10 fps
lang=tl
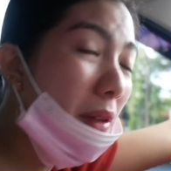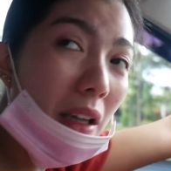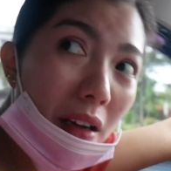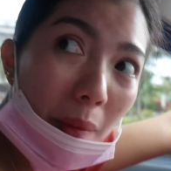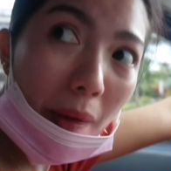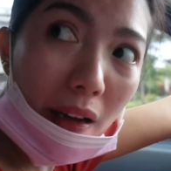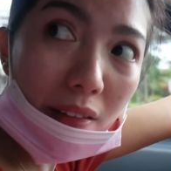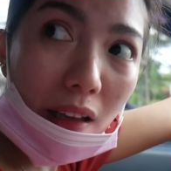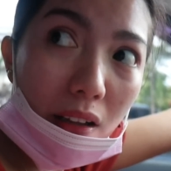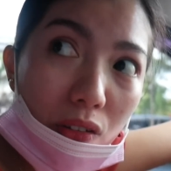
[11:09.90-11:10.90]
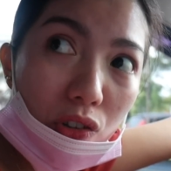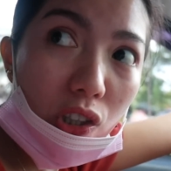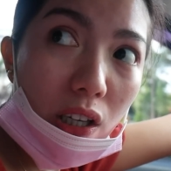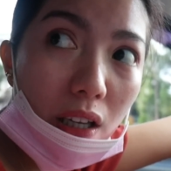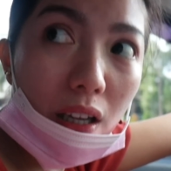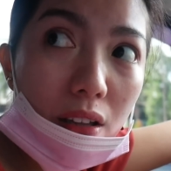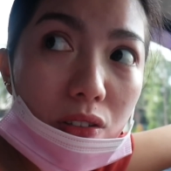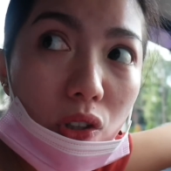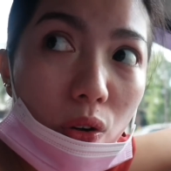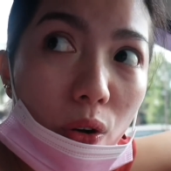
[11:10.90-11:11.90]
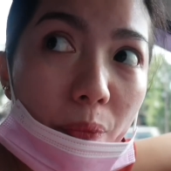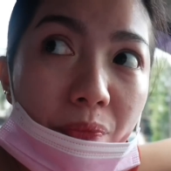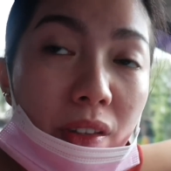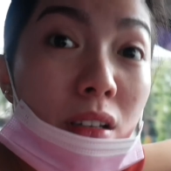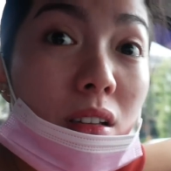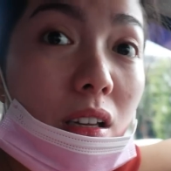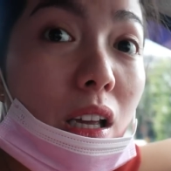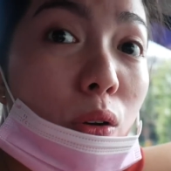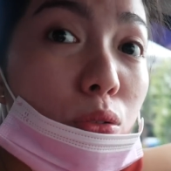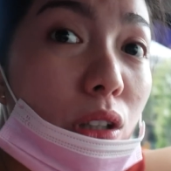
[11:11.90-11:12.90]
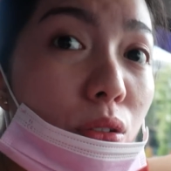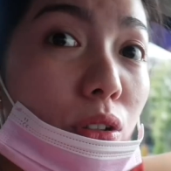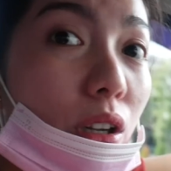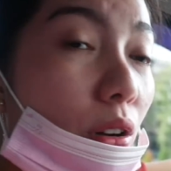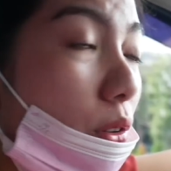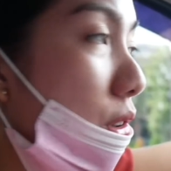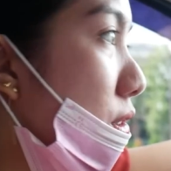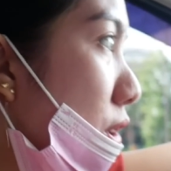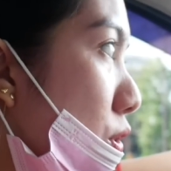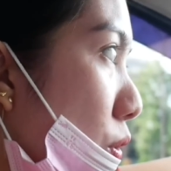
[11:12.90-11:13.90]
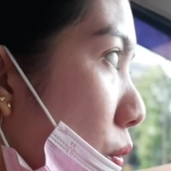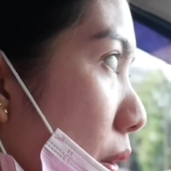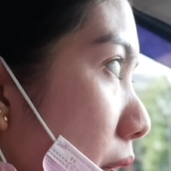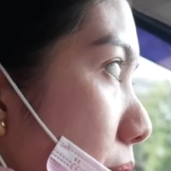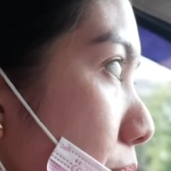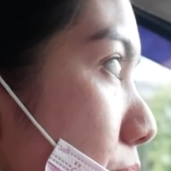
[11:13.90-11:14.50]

matagal pang antayin yung chicken. So, iikutan ko na lang ulit si Jowa.